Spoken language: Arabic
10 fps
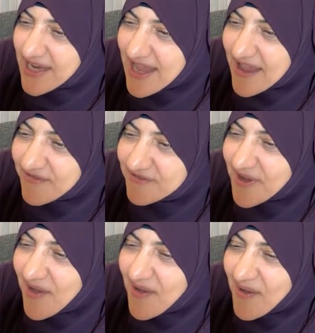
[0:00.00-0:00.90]

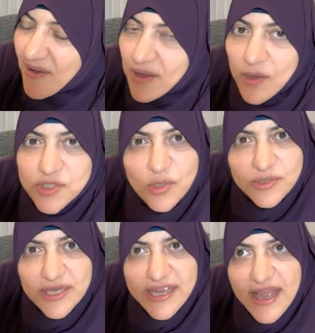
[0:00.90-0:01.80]
الكهف آه
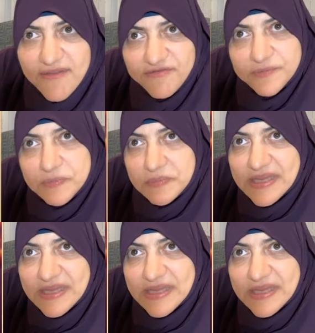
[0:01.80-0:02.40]
سورة الكهف